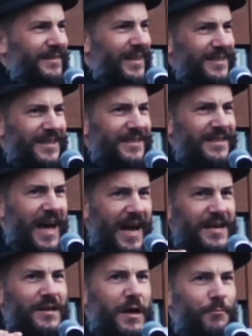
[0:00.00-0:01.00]
dass es
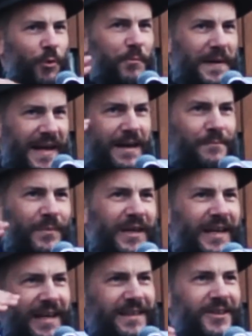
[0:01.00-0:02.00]
ein Problem
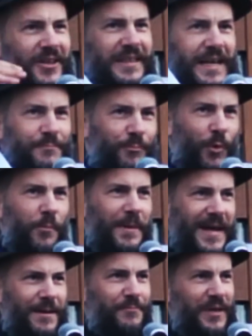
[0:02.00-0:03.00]
hinter dem
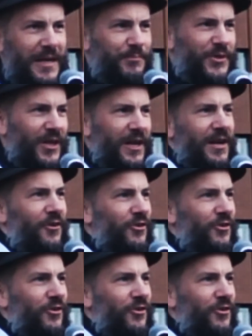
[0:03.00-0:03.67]
Problem gibt,